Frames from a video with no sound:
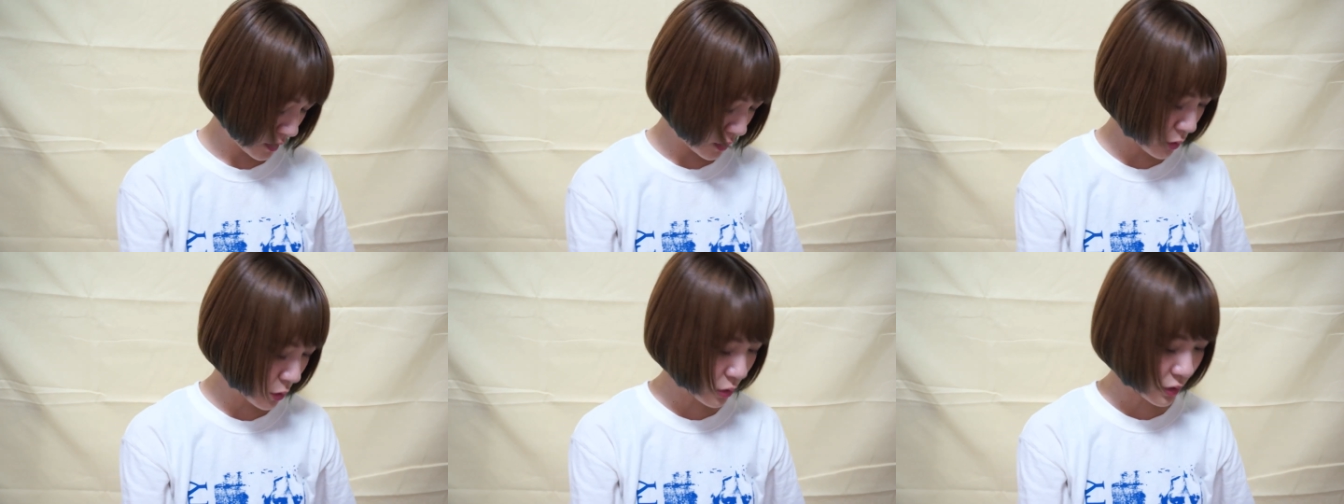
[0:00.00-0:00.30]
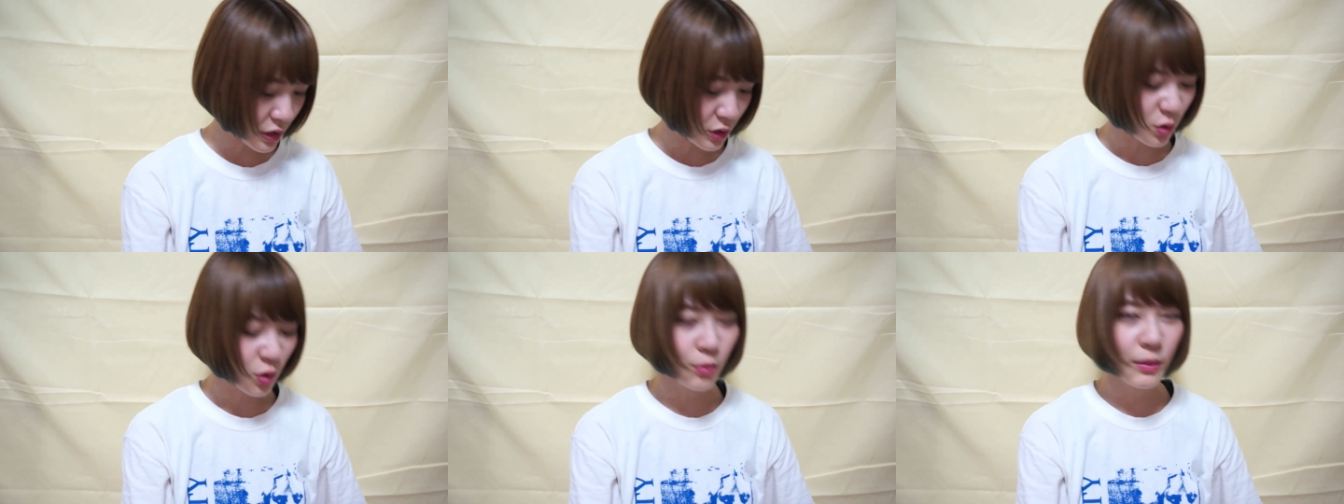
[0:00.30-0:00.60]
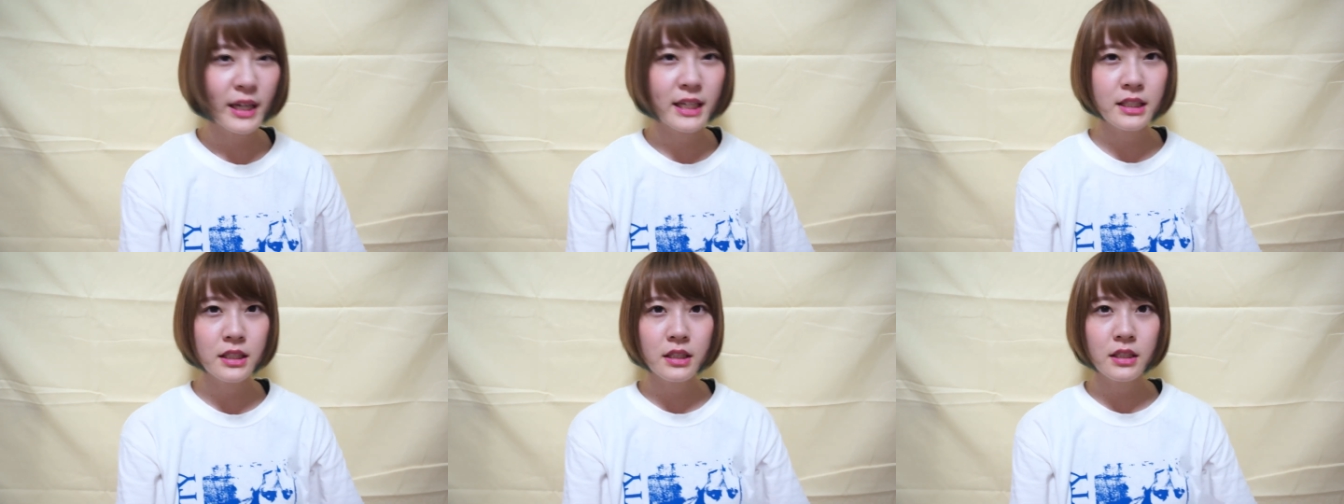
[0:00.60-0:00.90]
よくね泊
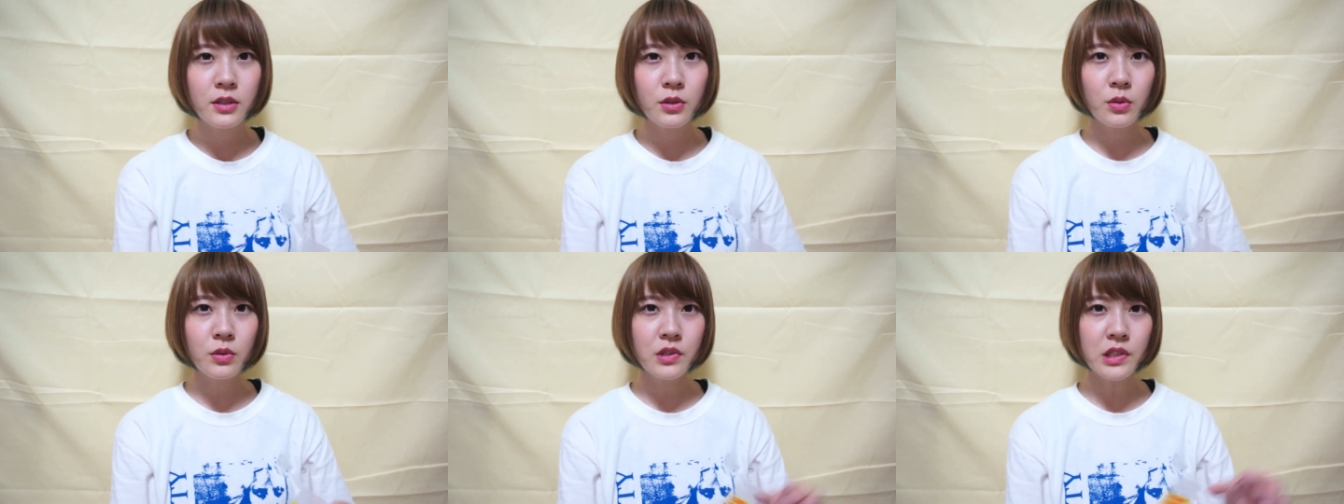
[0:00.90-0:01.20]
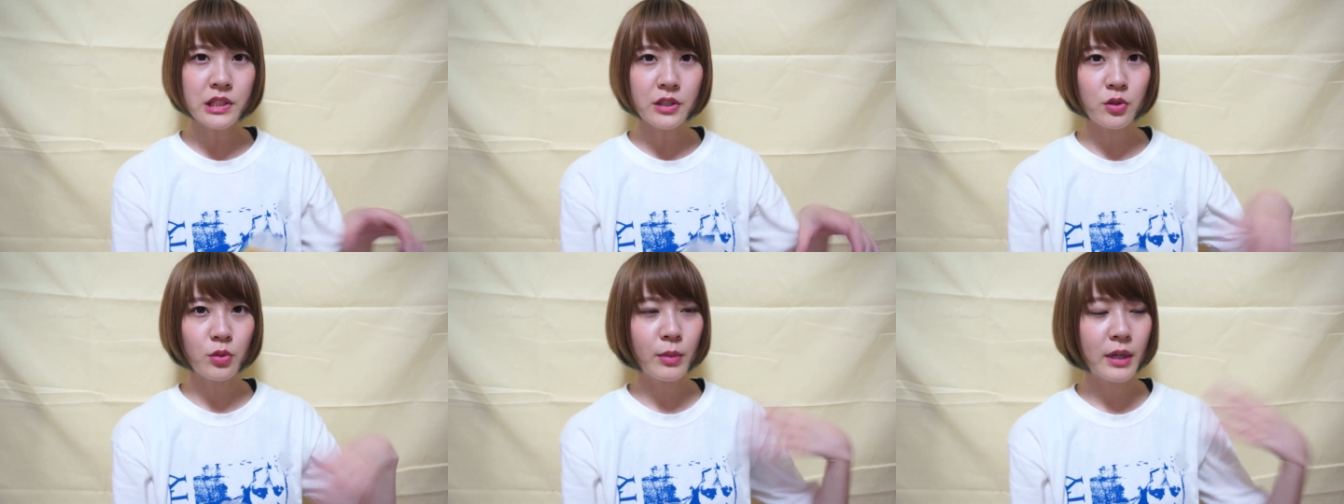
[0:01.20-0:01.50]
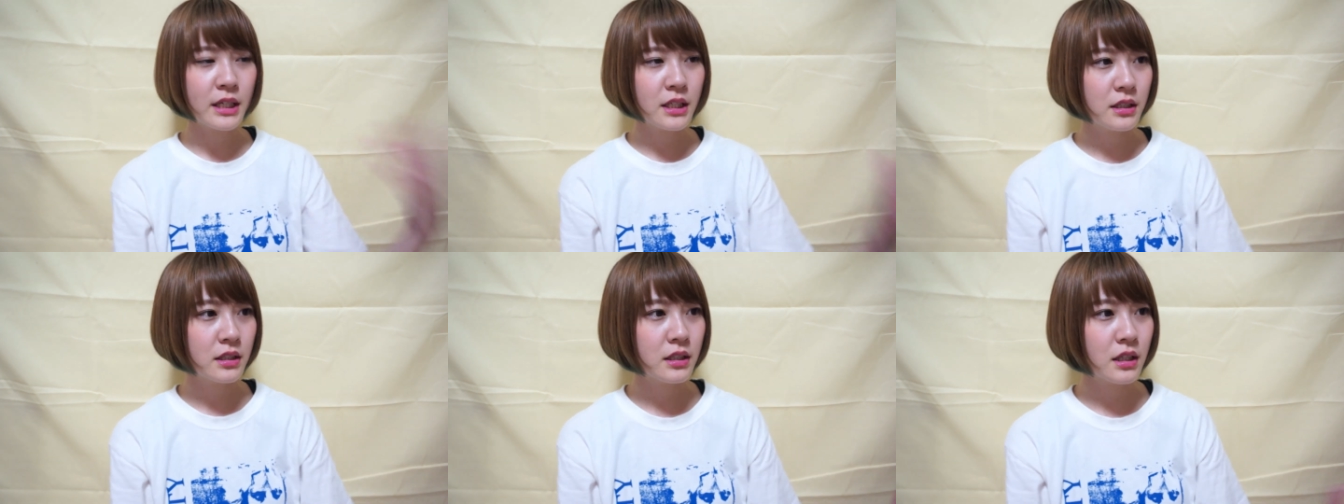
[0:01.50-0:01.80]
まり人ん家に泊
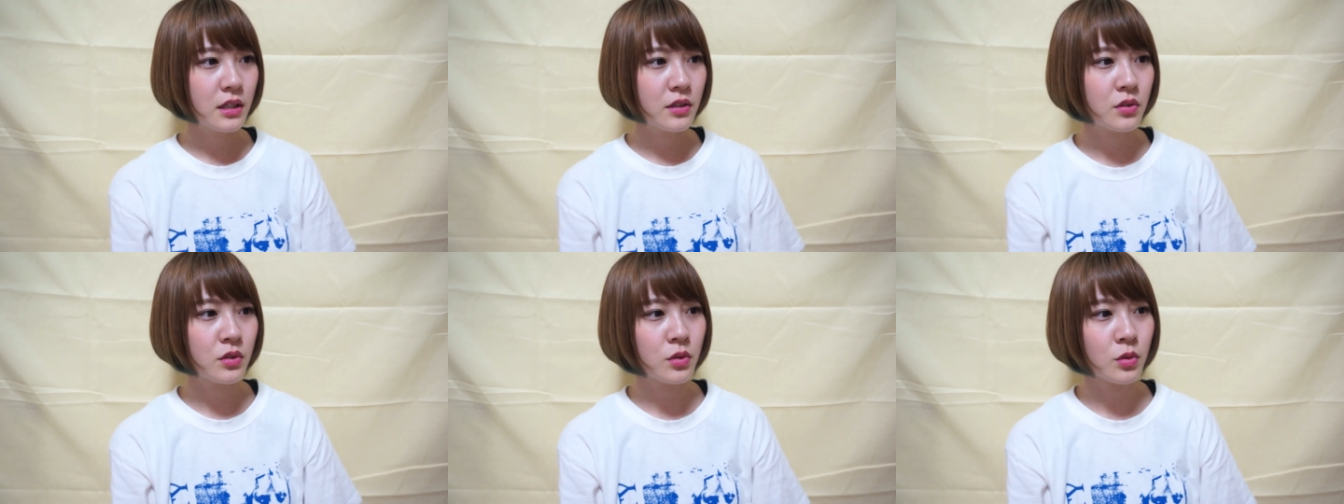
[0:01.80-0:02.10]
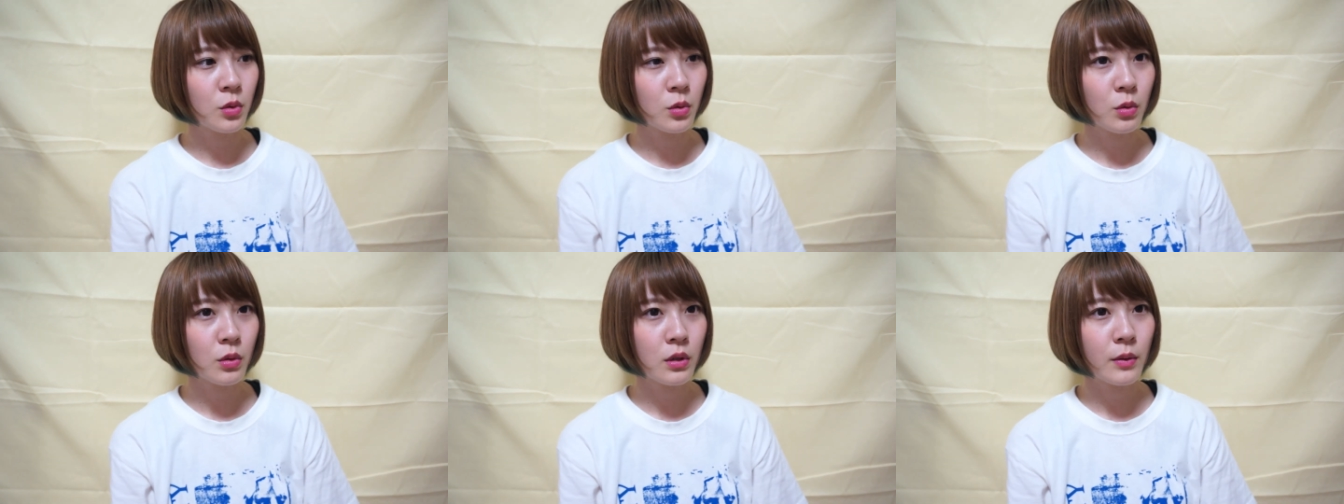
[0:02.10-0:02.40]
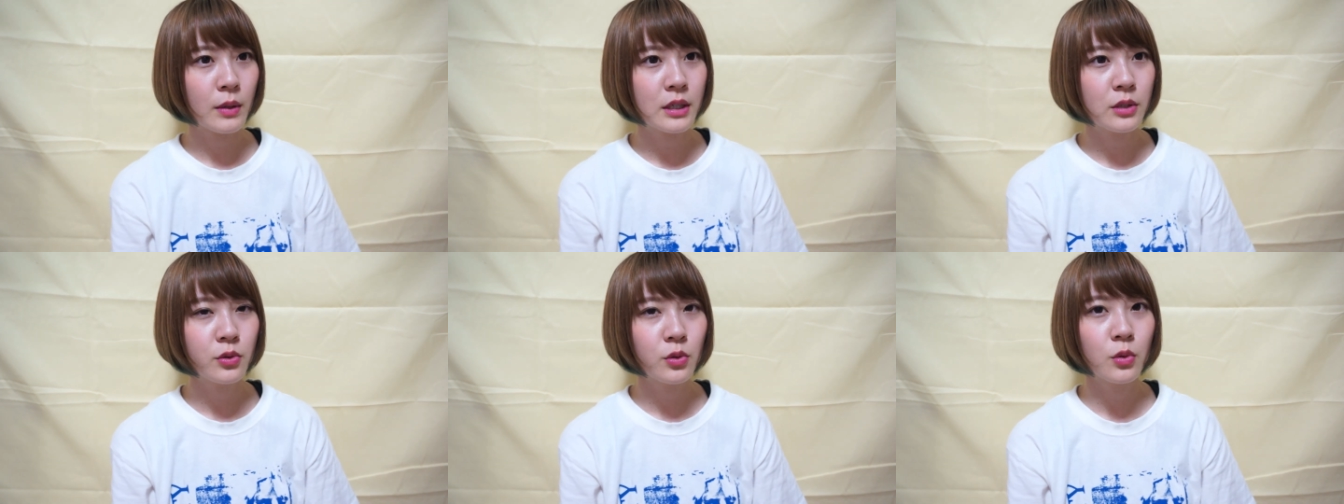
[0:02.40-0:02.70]
まり行ったりすることが
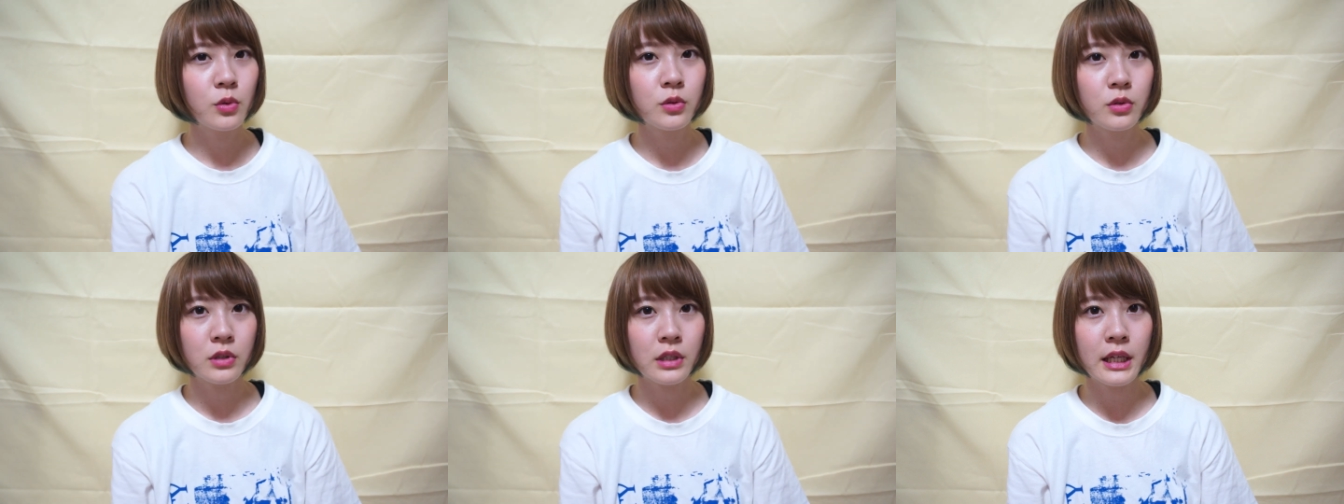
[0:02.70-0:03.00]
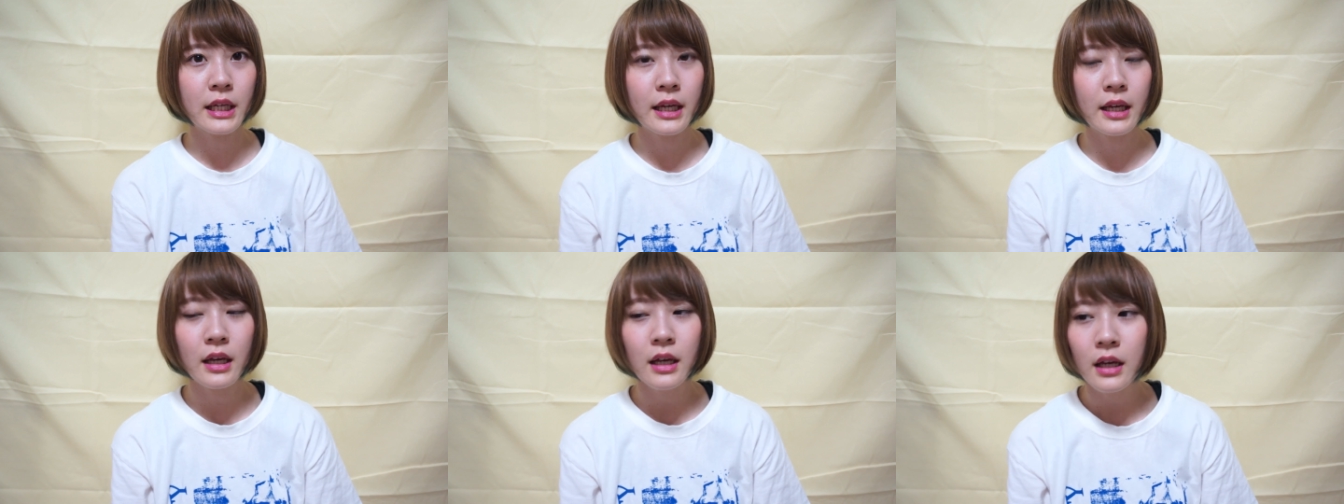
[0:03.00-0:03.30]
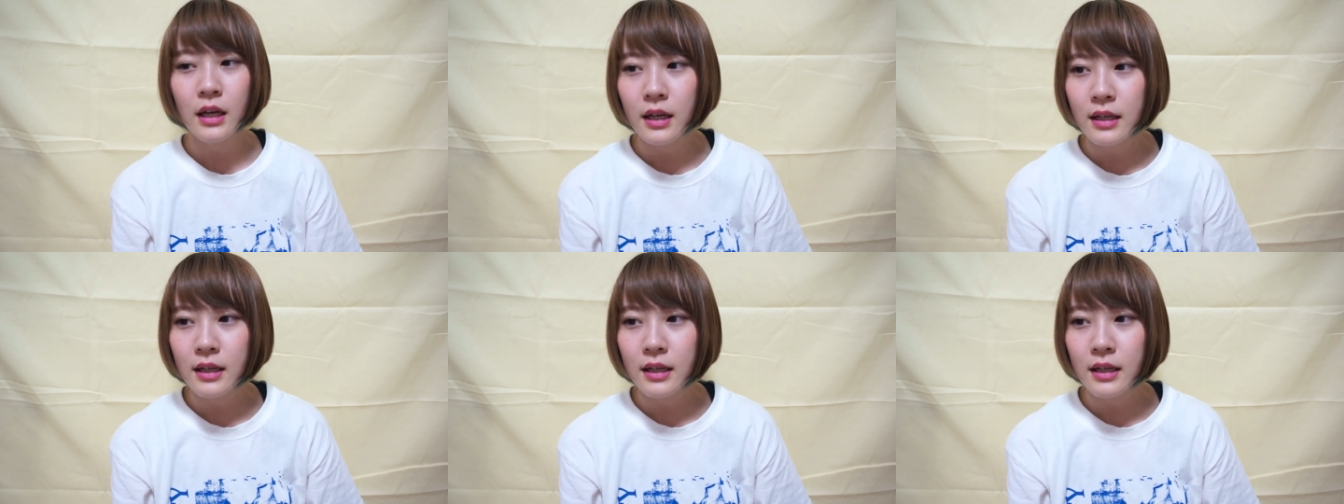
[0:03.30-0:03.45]
割と多くて